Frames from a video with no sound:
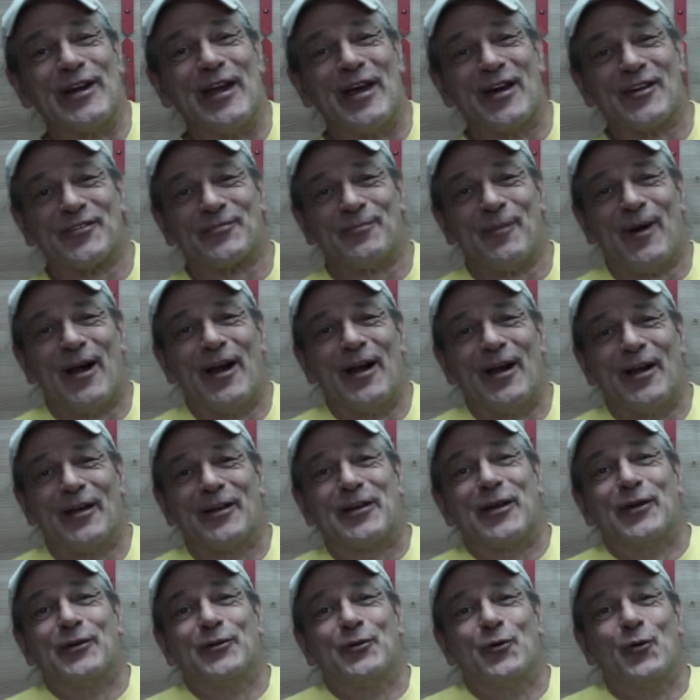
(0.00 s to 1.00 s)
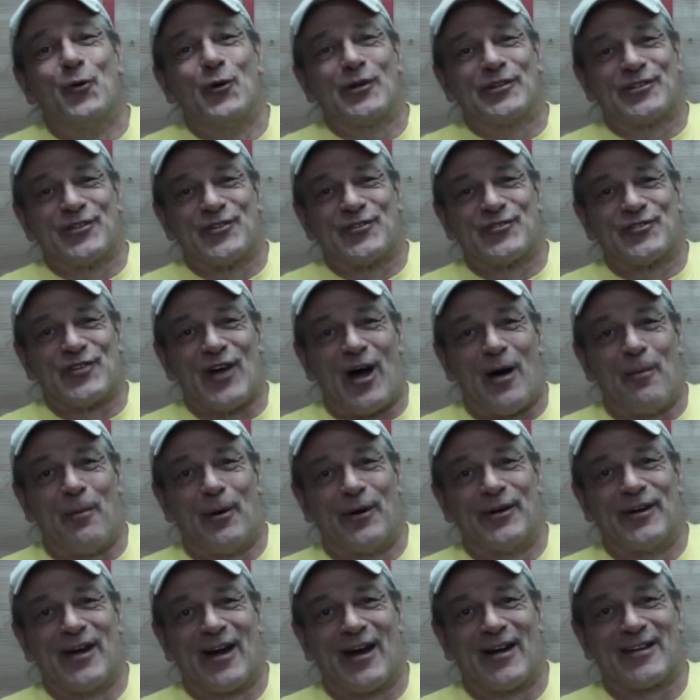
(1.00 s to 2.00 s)
erstmal genug des
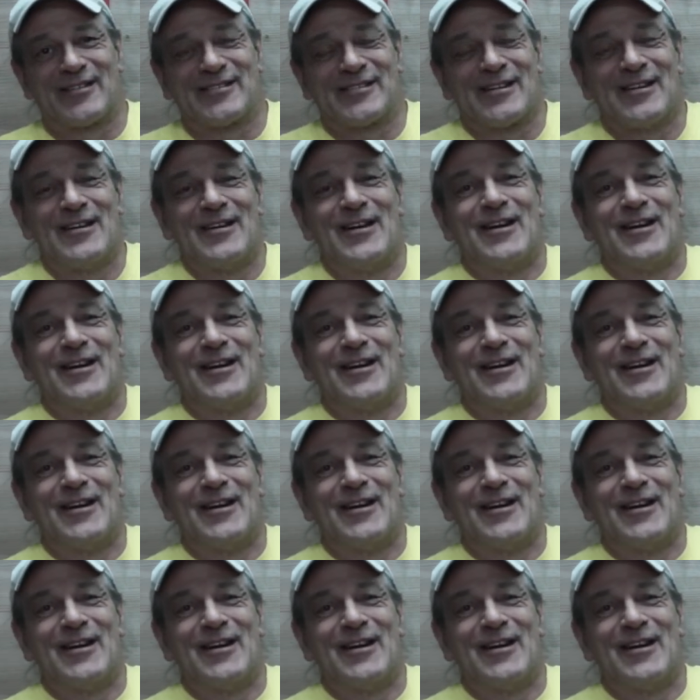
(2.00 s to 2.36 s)
Schabernacks.